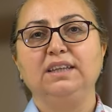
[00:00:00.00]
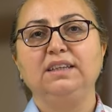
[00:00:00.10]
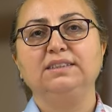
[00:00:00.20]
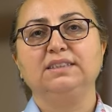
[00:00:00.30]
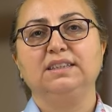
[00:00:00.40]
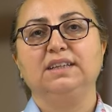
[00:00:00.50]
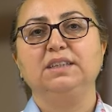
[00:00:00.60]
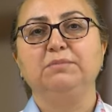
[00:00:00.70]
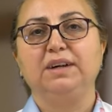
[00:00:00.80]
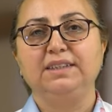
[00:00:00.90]
ilk
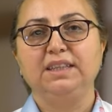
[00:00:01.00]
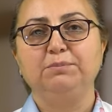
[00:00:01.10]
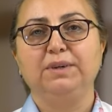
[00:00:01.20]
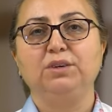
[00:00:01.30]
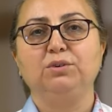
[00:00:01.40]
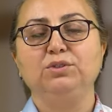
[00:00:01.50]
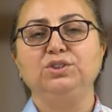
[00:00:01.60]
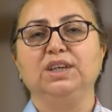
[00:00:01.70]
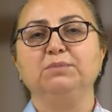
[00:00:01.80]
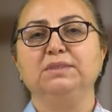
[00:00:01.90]
sıralarda madeni para,
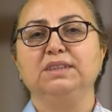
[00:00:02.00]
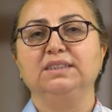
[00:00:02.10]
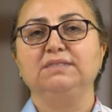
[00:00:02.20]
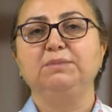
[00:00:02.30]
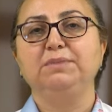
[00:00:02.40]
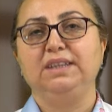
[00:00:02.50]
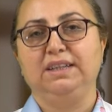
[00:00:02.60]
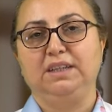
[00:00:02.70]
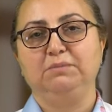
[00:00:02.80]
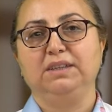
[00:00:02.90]
oyuncak, mıknatıs ve pil
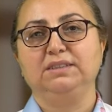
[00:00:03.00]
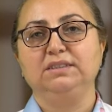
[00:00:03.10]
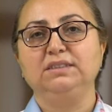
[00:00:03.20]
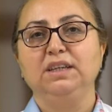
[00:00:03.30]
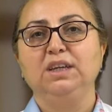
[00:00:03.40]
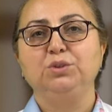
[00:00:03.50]
yer almaktadır.